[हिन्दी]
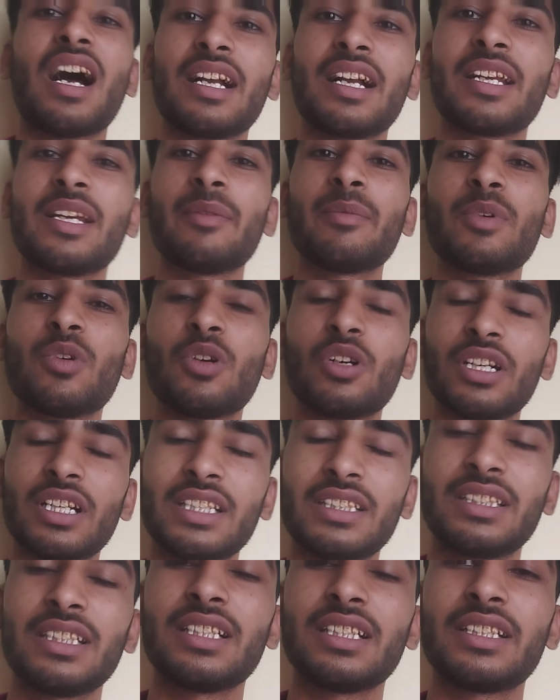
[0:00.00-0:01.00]
आगे भी और
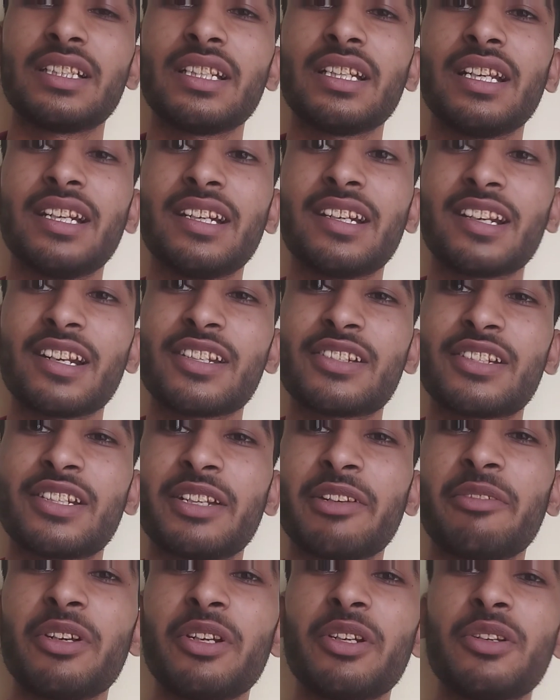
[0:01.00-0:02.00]
ऐसी ऐसी
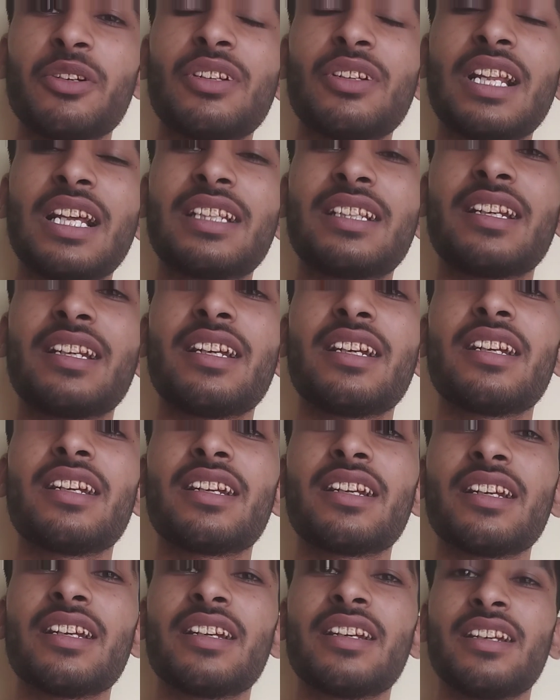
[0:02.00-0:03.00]
इंटरेस्टिंग वीडियो लाते
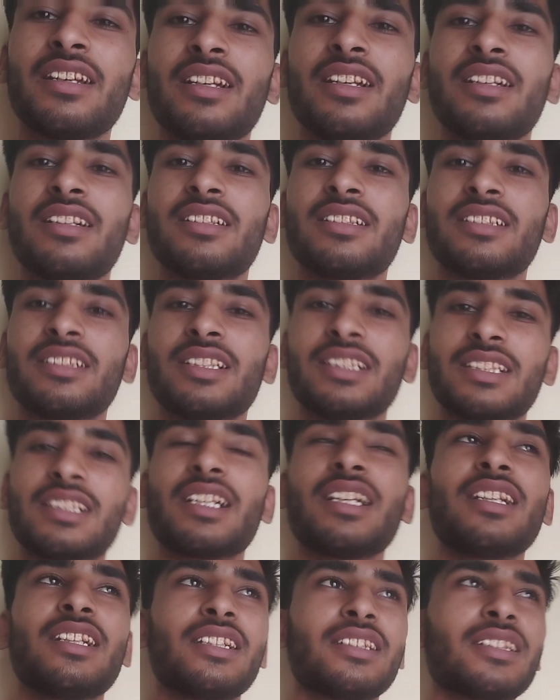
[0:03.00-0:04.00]
रहेंगे
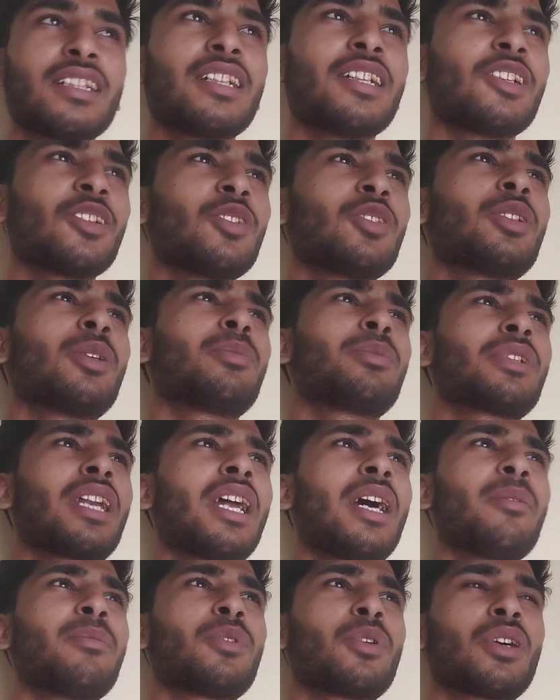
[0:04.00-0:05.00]
इसके लिए चैनल को
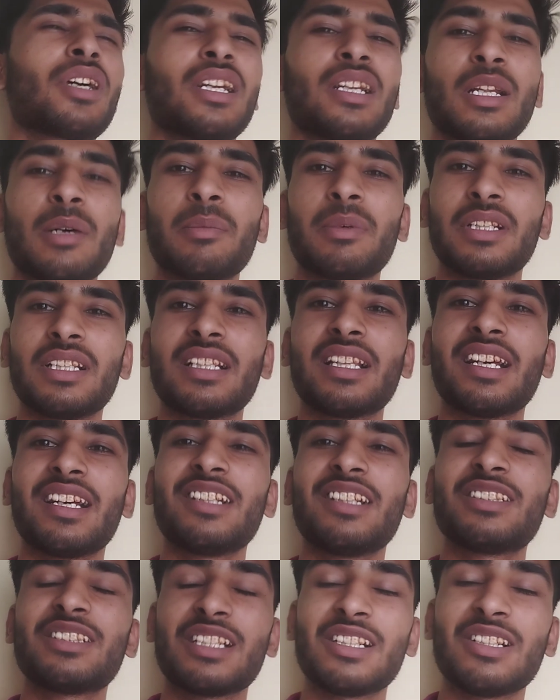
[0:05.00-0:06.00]
सब्सक्राइब तो करना बनता
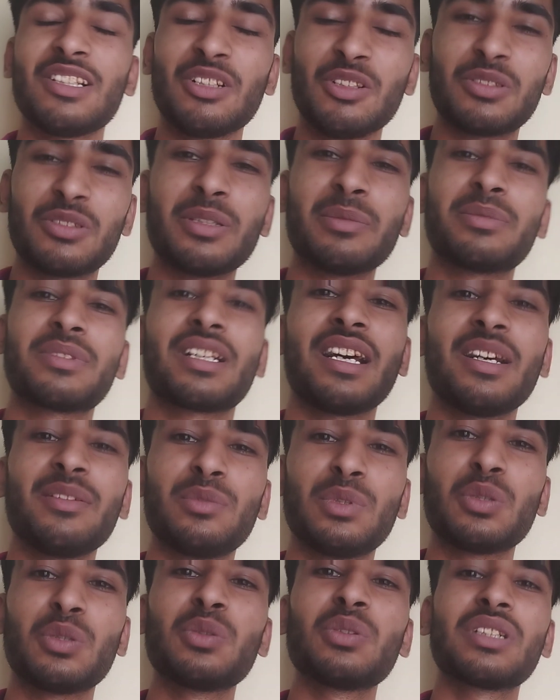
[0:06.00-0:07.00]
है चैनल को
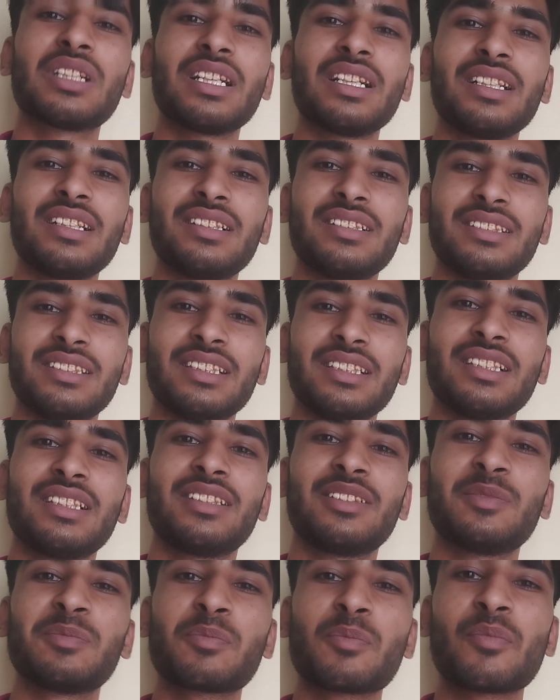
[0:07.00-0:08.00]
सब्सक्राइब ज़रूर कर लीजिए
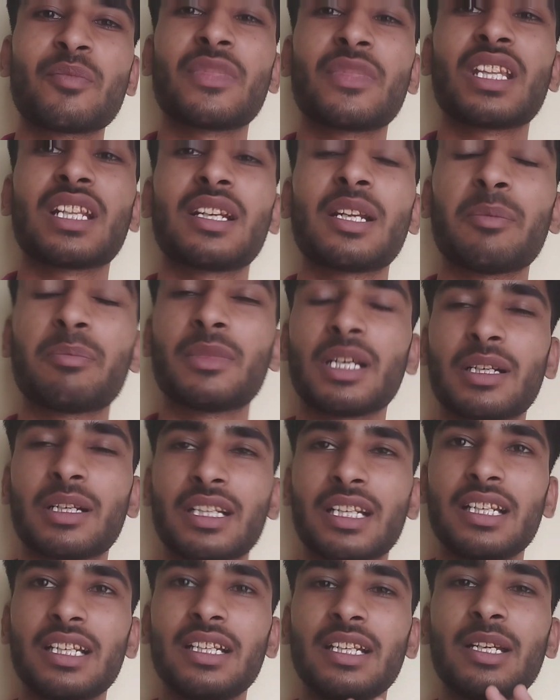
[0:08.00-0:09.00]
तब तक
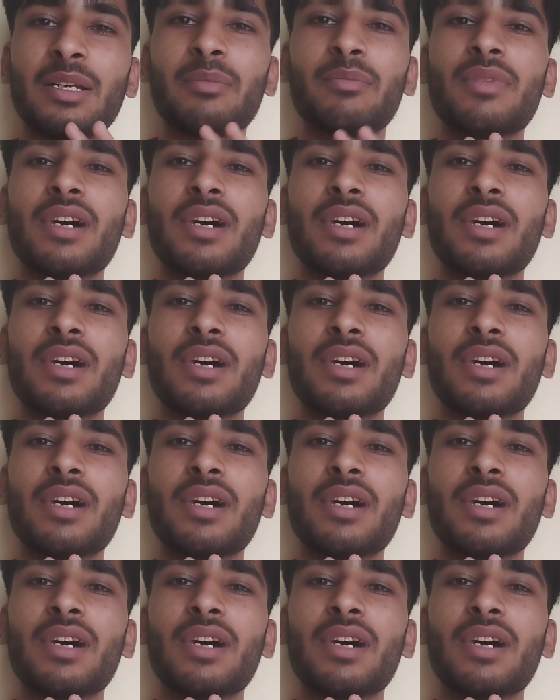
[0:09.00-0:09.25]
के लिए